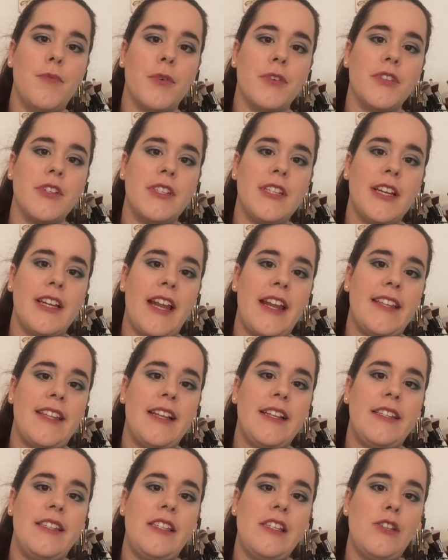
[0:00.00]
pour sentir quel était
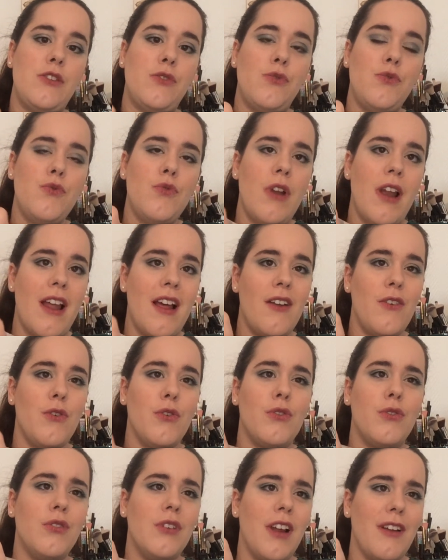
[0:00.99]
le tissu.
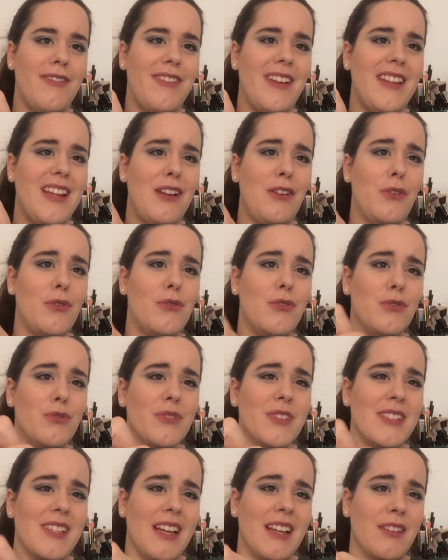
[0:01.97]
La, flanelle de
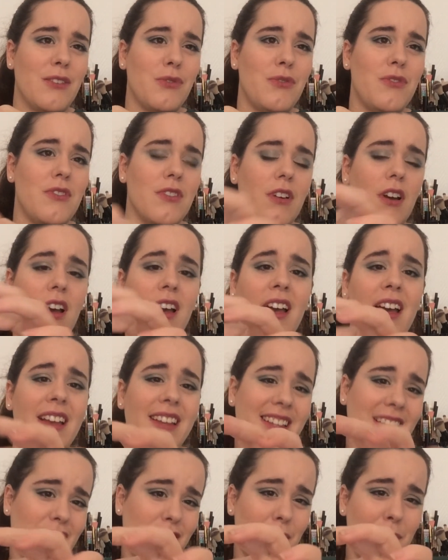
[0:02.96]
coton, c'était un truc
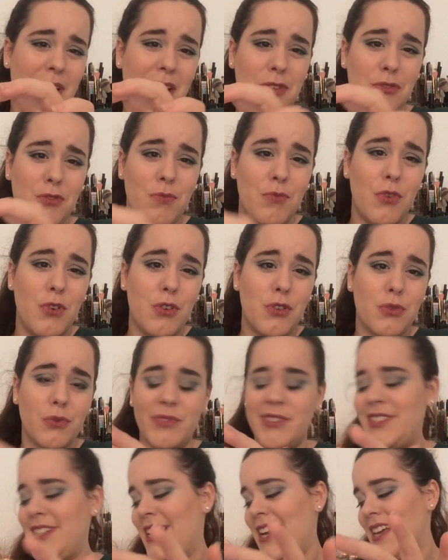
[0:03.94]
qui ressemblait à du
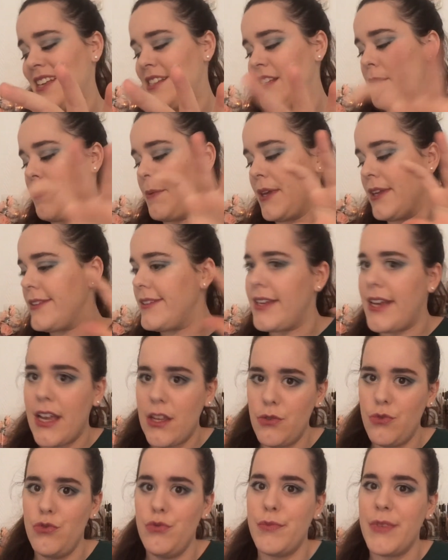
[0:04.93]
molleton très épais,
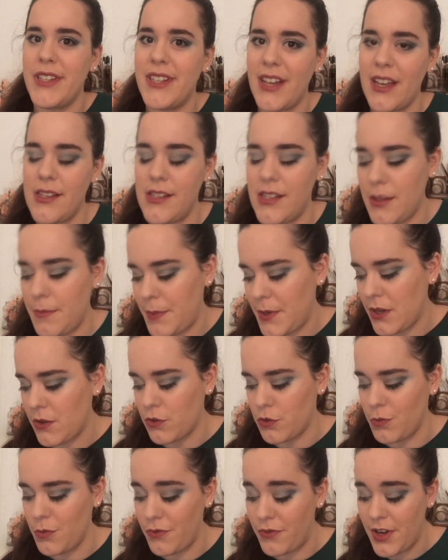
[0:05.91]
très doux, mais très épais
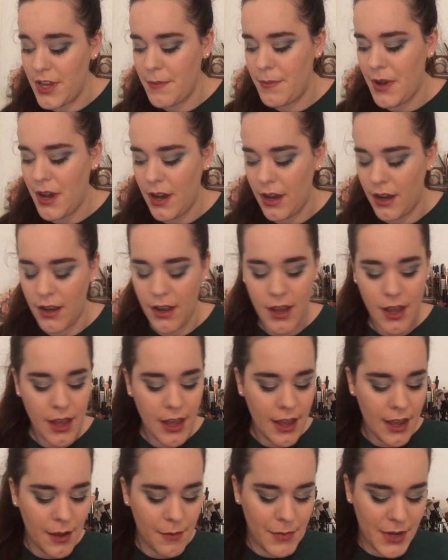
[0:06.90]
que je me voyais pas
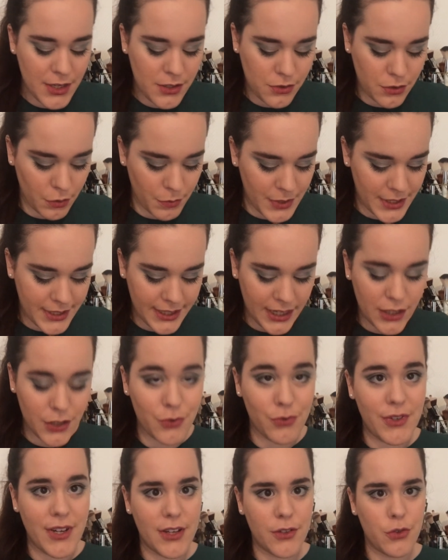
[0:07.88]
mettre sur mes draps.
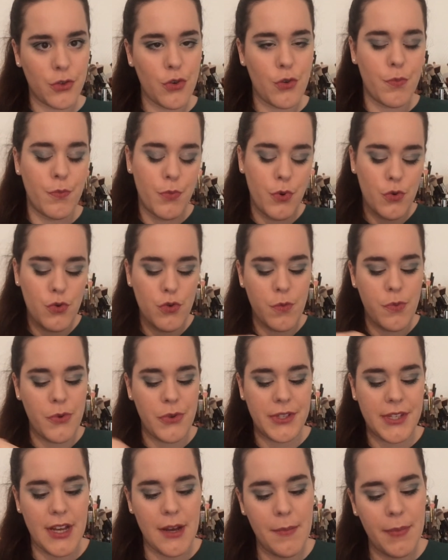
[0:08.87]
Je voulais un truc beaucoup plus
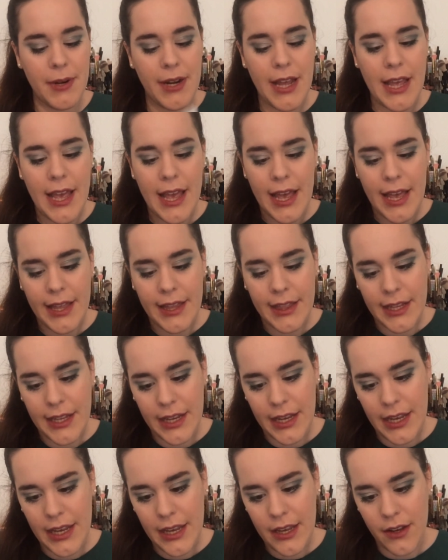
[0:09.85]
simple.
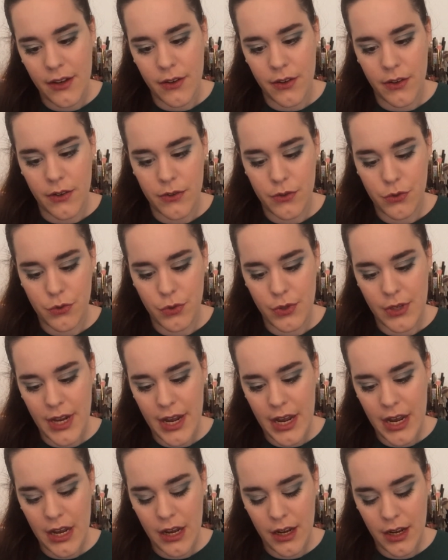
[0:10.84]
Et
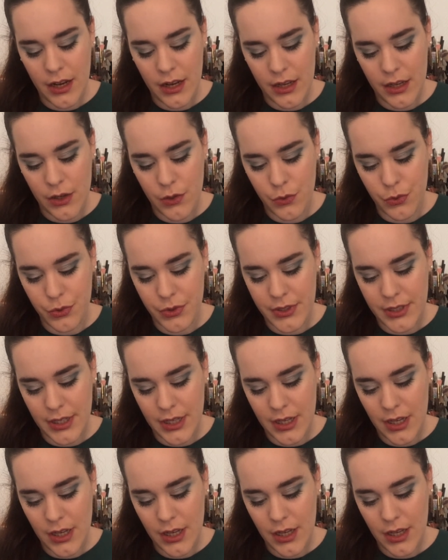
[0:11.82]
celui-là,
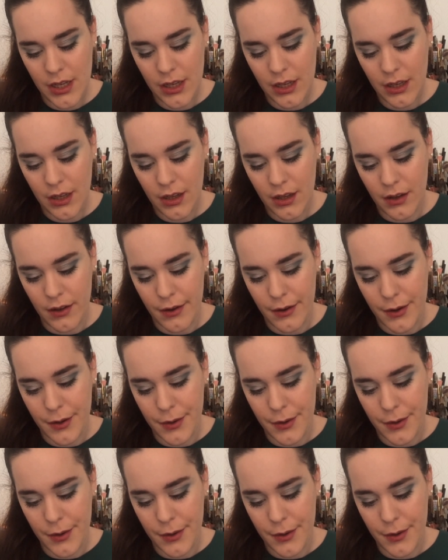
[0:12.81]
écoutez